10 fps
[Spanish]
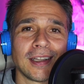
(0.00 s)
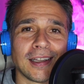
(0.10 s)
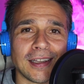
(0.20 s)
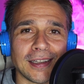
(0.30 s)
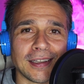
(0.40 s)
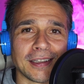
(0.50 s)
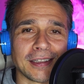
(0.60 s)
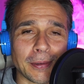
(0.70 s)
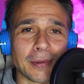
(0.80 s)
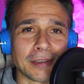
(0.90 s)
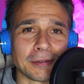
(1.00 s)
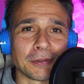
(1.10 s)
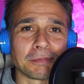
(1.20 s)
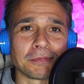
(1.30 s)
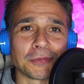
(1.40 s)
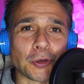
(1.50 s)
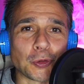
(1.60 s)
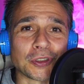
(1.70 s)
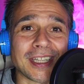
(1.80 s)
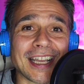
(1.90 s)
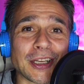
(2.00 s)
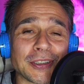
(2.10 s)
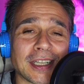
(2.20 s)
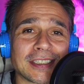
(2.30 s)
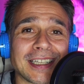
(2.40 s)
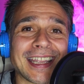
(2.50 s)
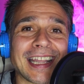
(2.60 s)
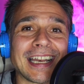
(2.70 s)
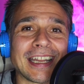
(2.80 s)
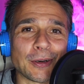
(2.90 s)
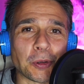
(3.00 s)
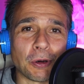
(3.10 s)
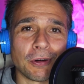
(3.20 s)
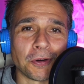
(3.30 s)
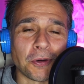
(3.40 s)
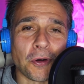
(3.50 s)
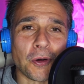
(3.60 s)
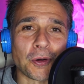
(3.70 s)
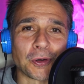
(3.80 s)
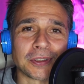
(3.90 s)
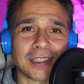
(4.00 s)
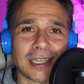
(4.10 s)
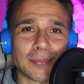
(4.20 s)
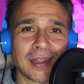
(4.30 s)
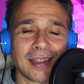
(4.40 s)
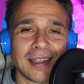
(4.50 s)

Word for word: Eh, también nos gustaría que nos dijese si hay que leer o, contar.